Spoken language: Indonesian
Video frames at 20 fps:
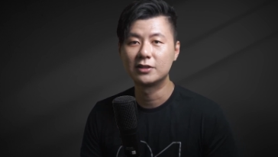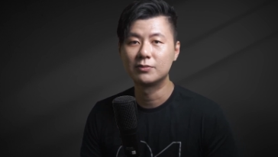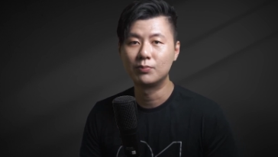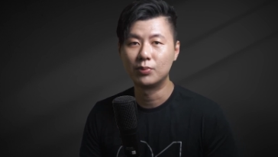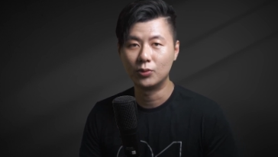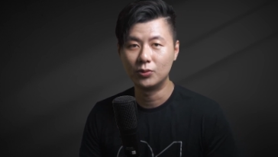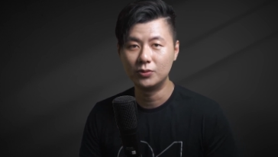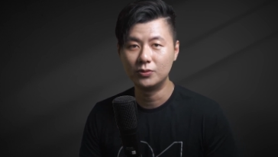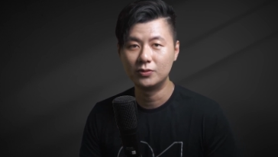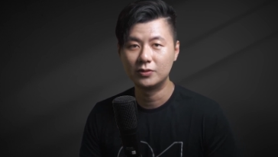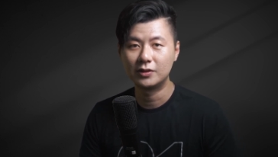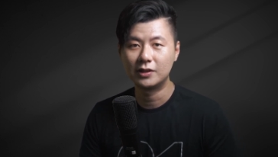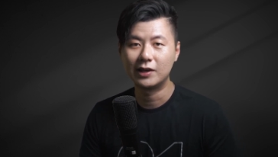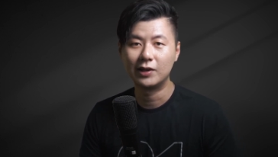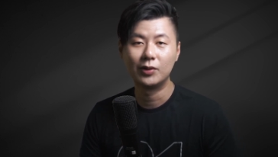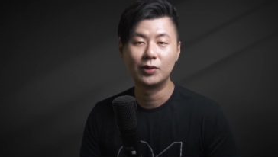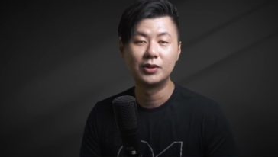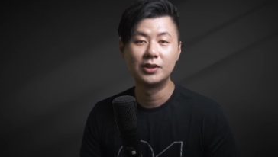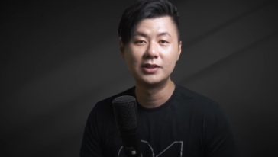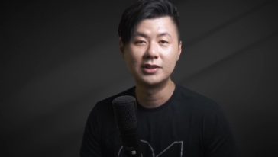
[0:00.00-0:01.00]
Pro
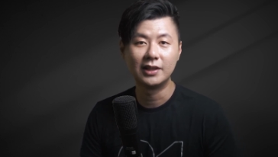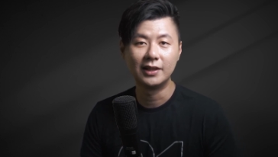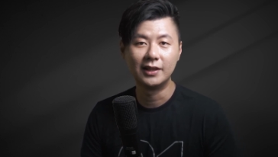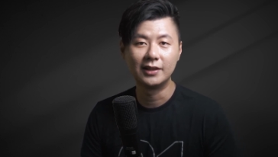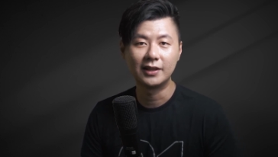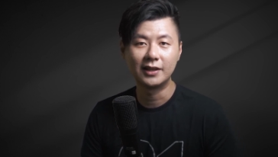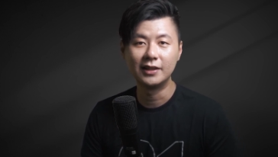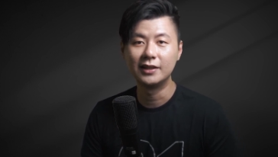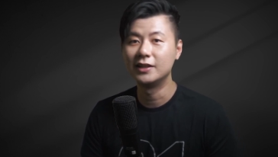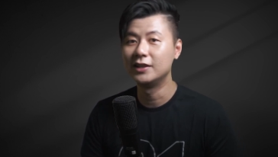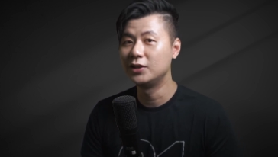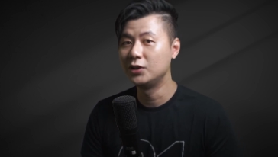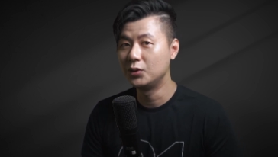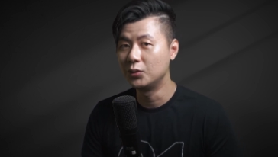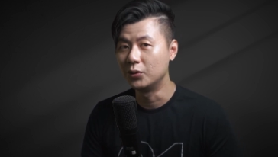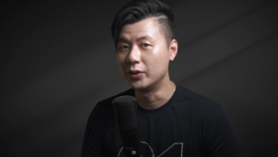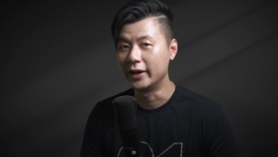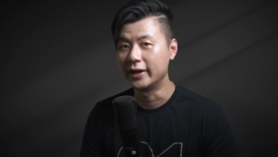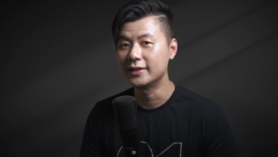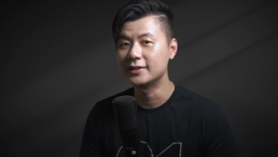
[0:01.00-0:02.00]
kalau dijalankan di
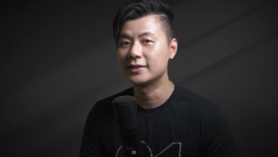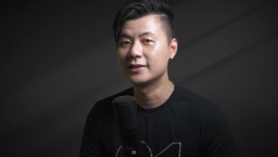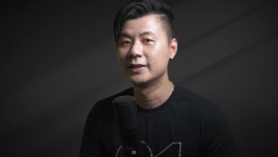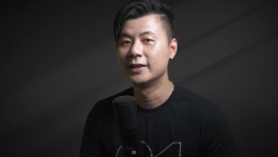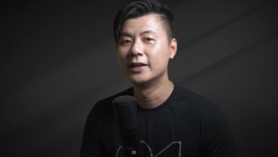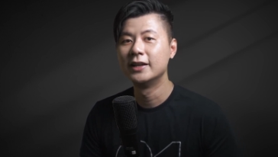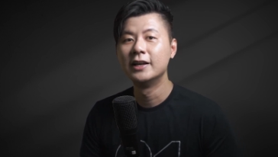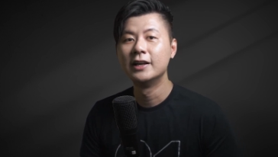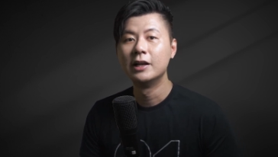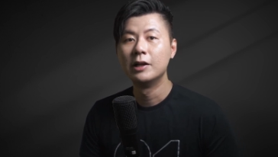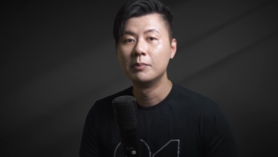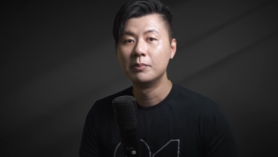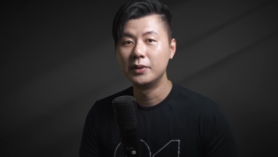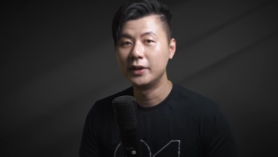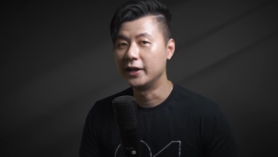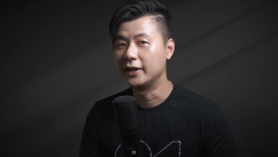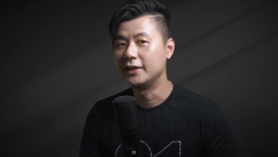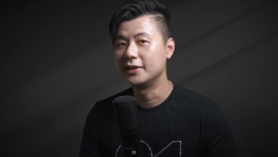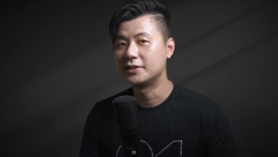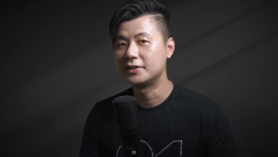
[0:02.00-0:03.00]
US,
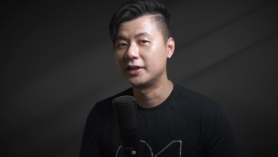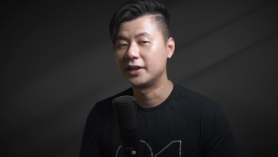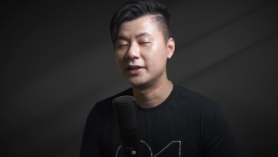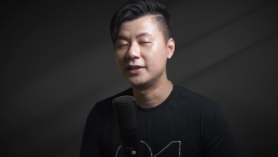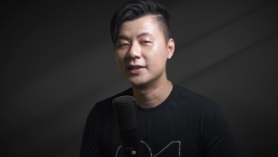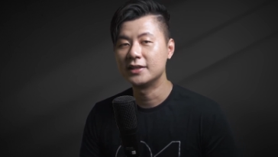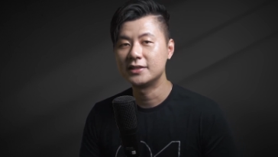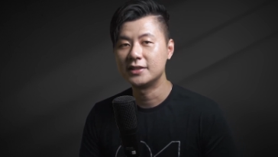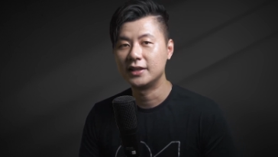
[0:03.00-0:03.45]
biaya listriknya